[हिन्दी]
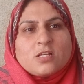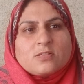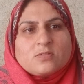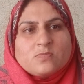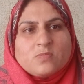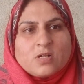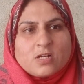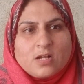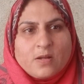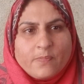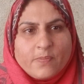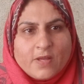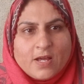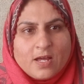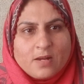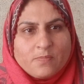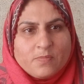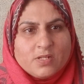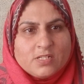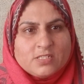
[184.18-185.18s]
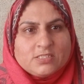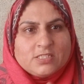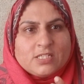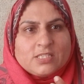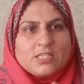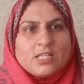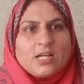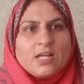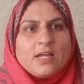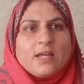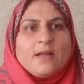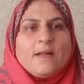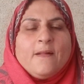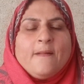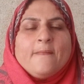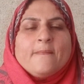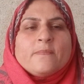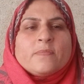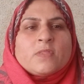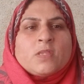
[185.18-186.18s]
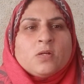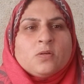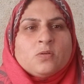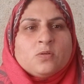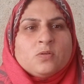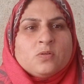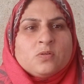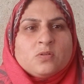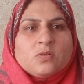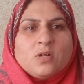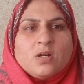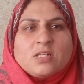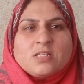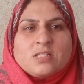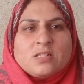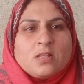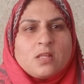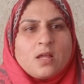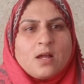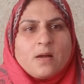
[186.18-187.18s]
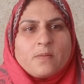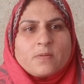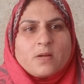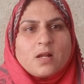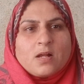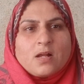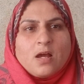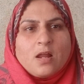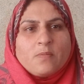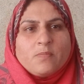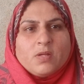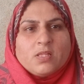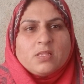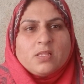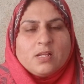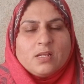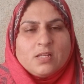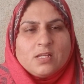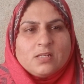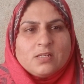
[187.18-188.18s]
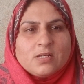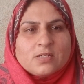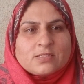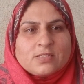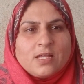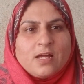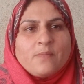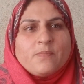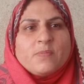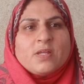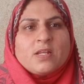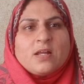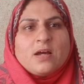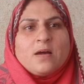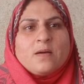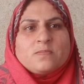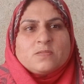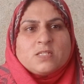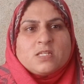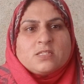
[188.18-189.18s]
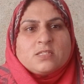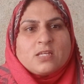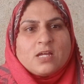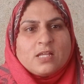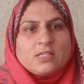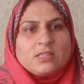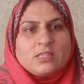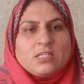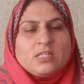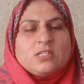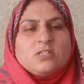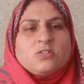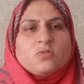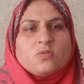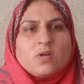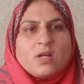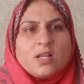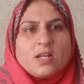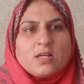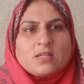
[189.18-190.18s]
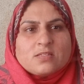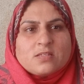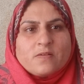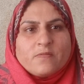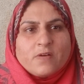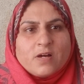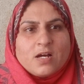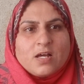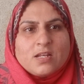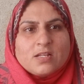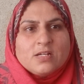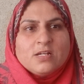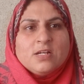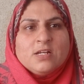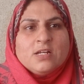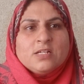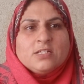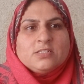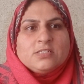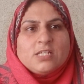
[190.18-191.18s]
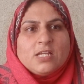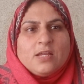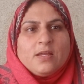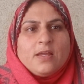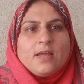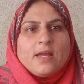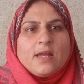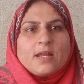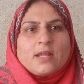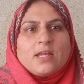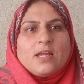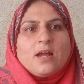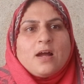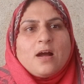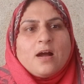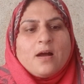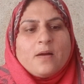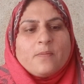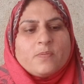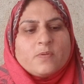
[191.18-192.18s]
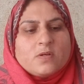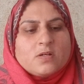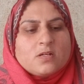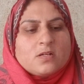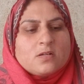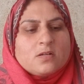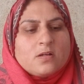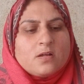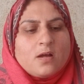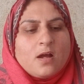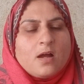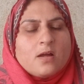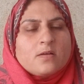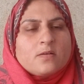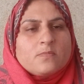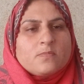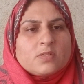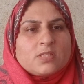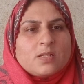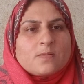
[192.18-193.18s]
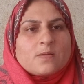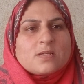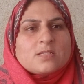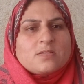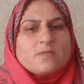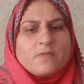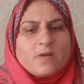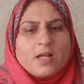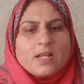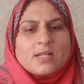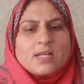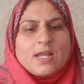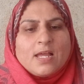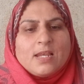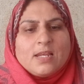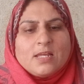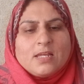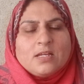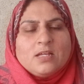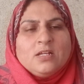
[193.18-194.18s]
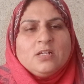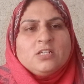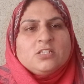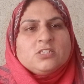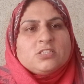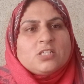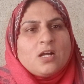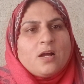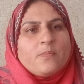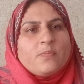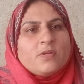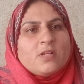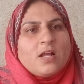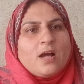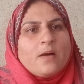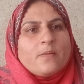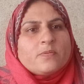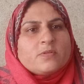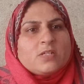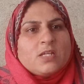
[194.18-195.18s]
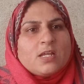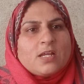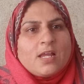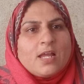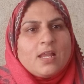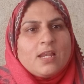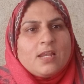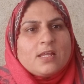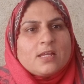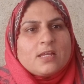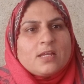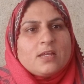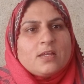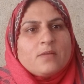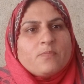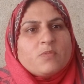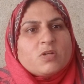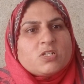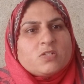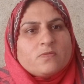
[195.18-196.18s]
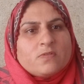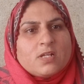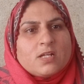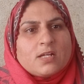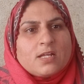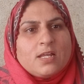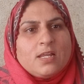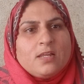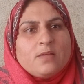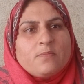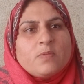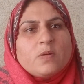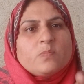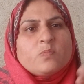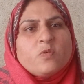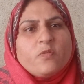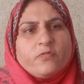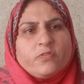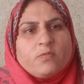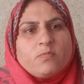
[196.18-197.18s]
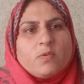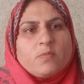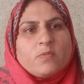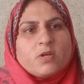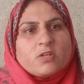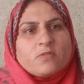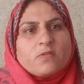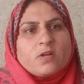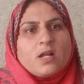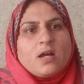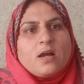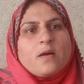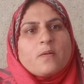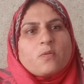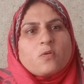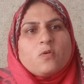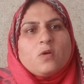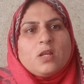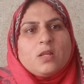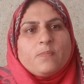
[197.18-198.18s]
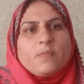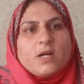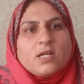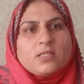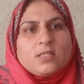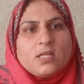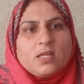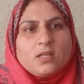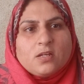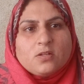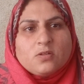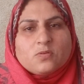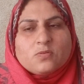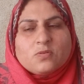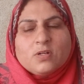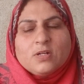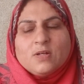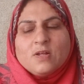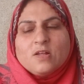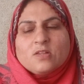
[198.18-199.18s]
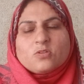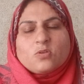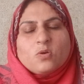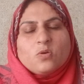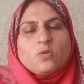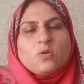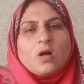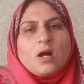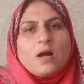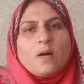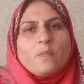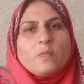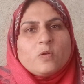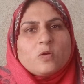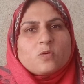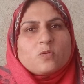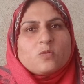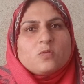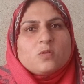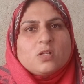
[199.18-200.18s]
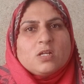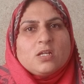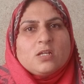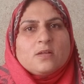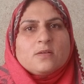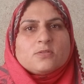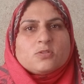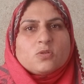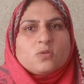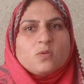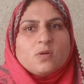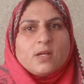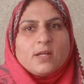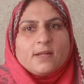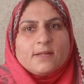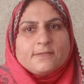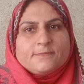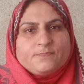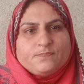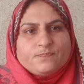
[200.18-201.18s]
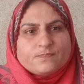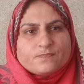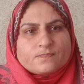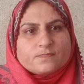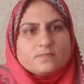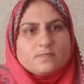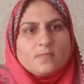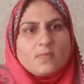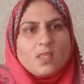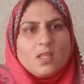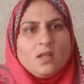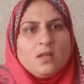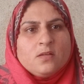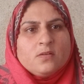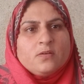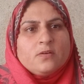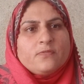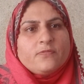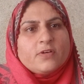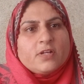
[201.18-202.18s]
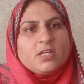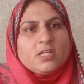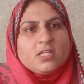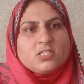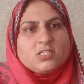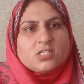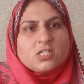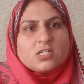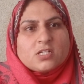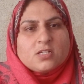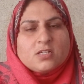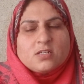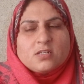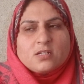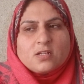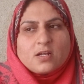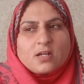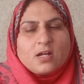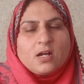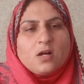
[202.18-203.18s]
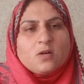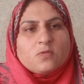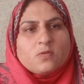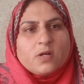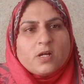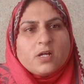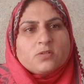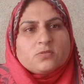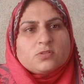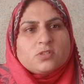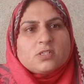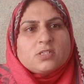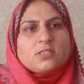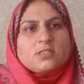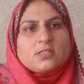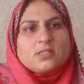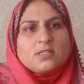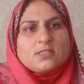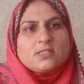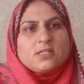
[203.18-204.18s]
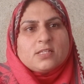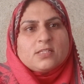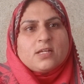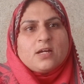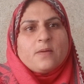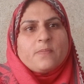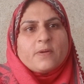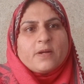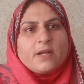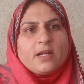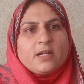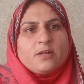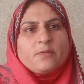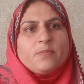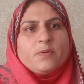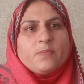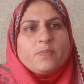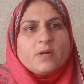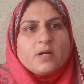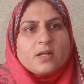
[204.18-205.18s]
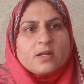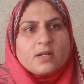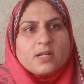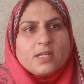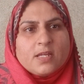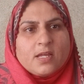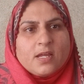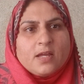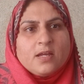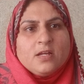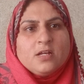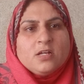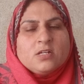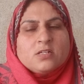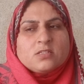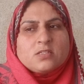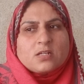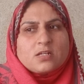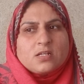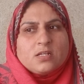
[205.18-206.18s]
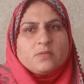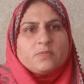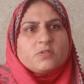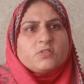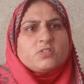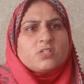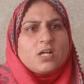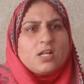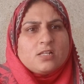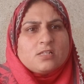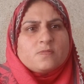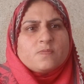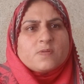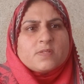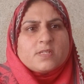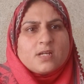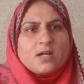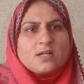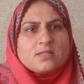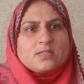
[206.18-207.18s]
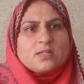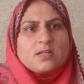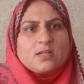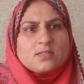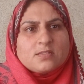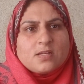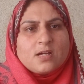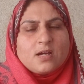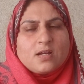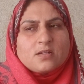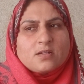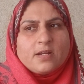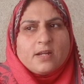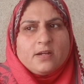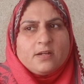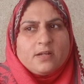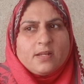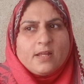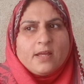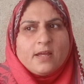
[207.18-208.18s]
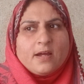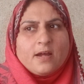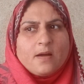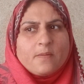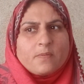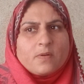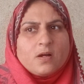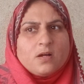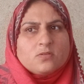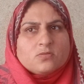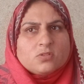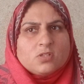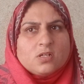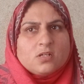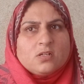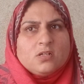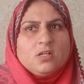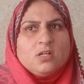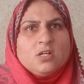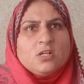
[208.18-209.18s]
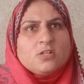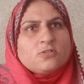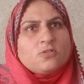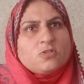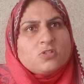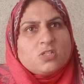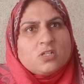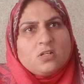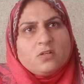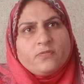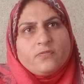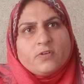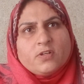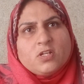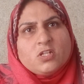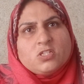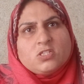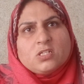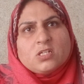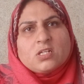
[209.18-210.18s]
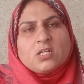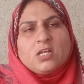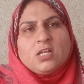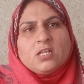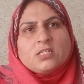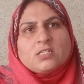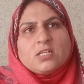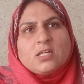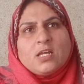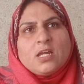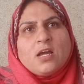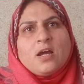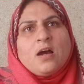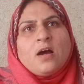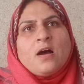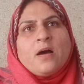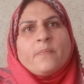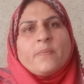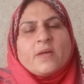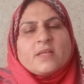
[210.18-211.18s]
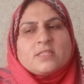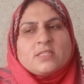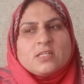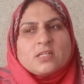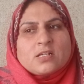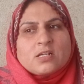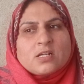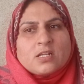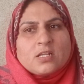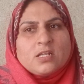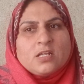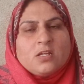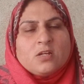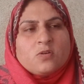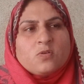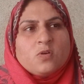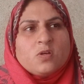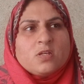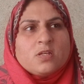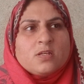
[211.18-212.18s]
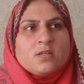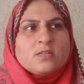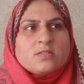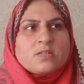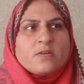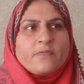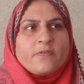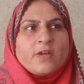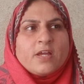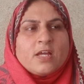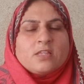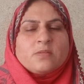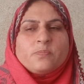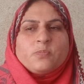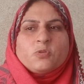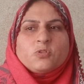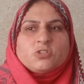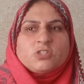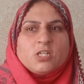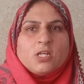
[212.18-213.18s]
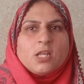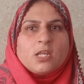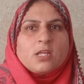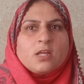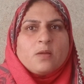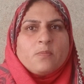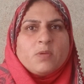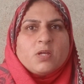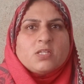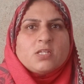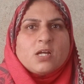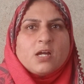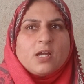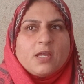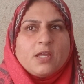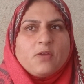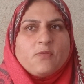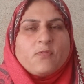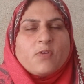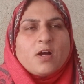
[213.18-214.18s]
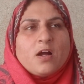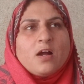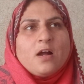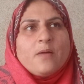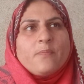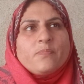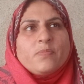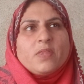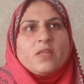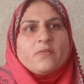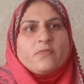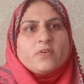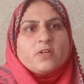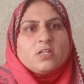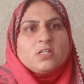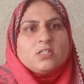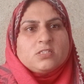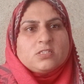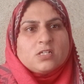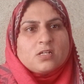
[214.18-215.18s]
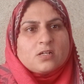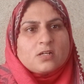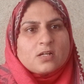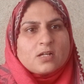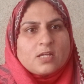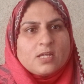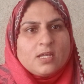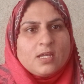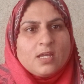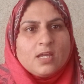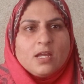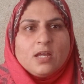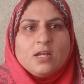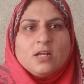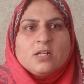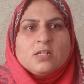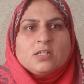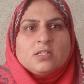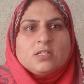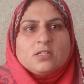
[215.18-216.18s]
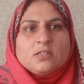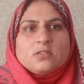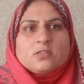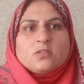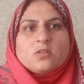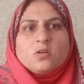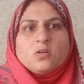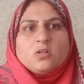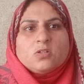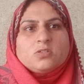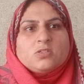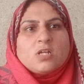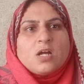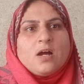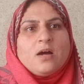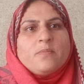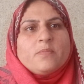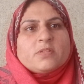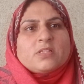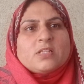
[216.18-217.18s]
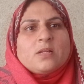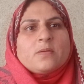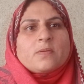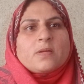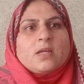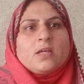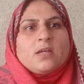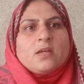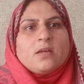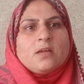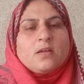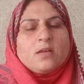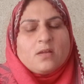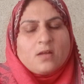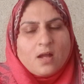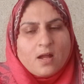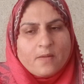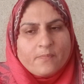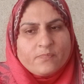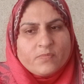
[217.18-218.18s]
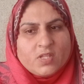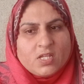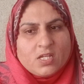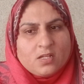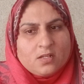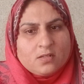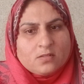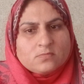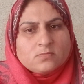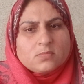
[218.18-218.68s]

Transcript: सासू माँ का प्यार मिल जाता है तो इसलिए आपका घर में दिल नहीं लगता मेरा आपसे ज़ाती जो है ना सवाल ये है कि आप आ, आ, मतलब कि सवाल कह लें या फिर आप ये कह लें कि मशवरा कह लें मैं मुफ्त में मशवरा आपको अली भाई दे रही हूँ तो आप लोगों ने जो है ना फर्नीचर रखा हुआ है उधर इतना ज़्यादा आप रेंट भी भर रहे हैं तकरीबन चालीस पचास हज़ार रेंट है आपका उधर तो सिर्फ फर्नीचर के लिए है आप ऐसे करें कोई सफ़ेद पोश एरिया में जाएं वहाँ अपना फर्नीचर रखें तो जहाँ मतलब कि आपने